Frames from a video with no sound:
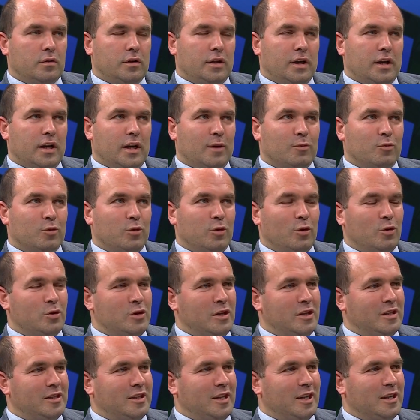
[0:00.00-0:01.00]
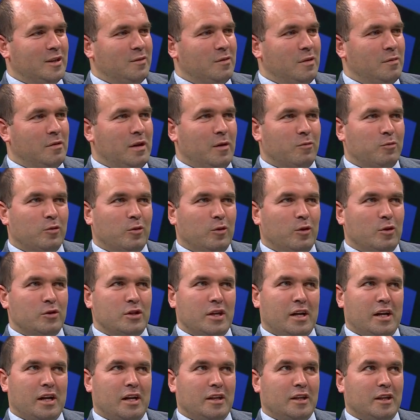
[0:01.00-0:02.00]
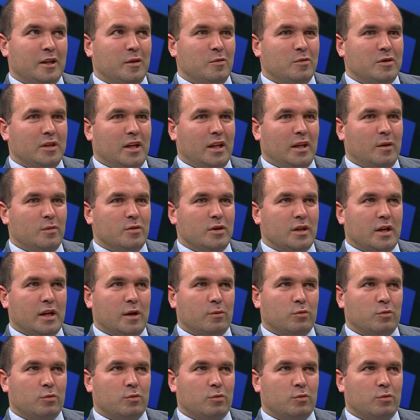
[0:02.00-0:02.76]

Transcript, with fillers: Direkt Abdullah Hoca isterdim ama Abdullah Hoca herhalde kimse alamayacak.